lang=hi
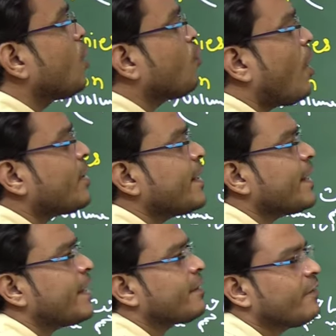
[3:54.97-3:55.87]

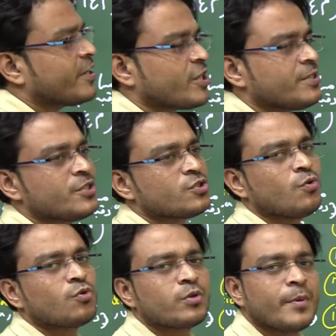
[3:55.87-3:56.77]
क्वाड्रेटिक इक्वेशन
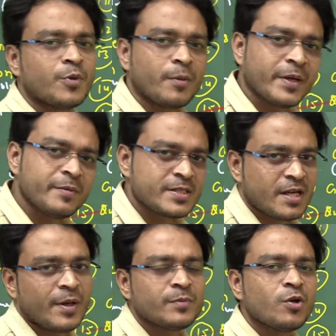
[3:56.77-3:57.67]
जिसको उर्दू में मुरबई
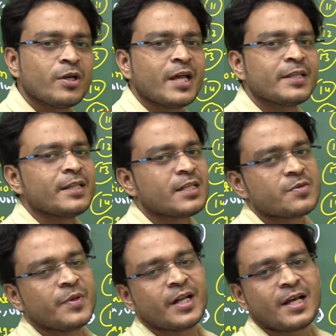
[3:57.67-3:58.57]
मसावत बोला जाता है
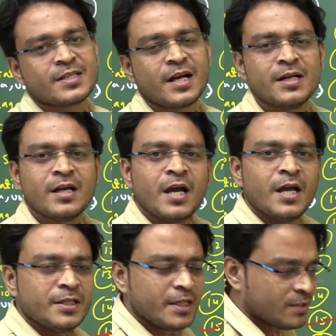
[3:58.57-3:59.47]
दसवीं क्लास का
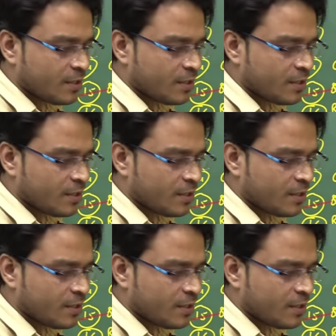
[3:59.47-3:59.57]
ये